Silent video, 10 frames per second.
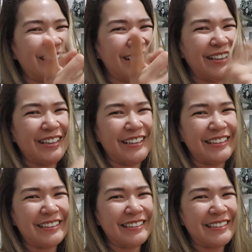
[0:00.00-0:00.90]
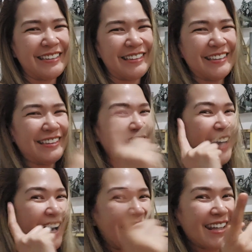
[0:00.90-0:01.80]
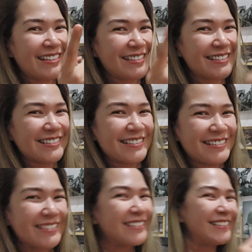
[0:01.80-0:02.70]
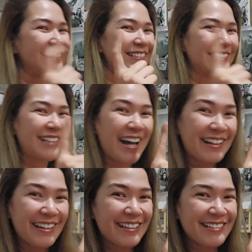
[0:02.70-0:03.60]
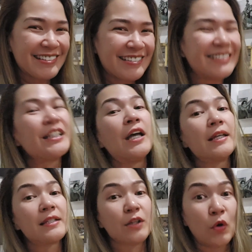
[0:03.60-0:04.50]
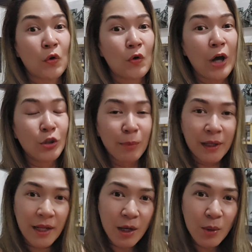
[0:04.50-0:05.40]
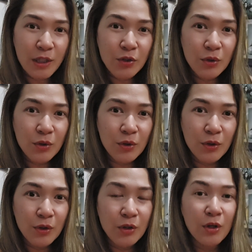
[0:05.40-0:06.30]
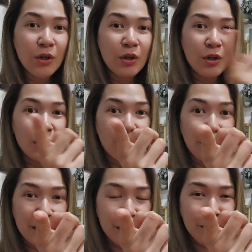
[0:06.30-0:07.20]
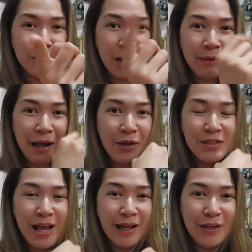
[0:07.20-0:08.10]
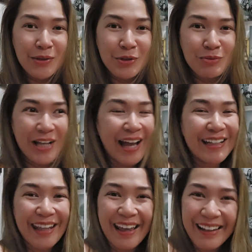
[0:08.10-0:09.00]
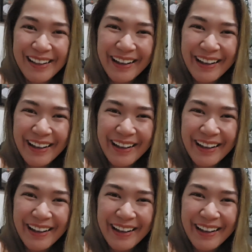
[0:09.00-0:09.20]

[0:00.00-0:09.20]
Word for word: Ah, uh, got it? Got it? Oh, ano pa ginagawa niyo? mag-subscribe na kayo sa YouTube channel.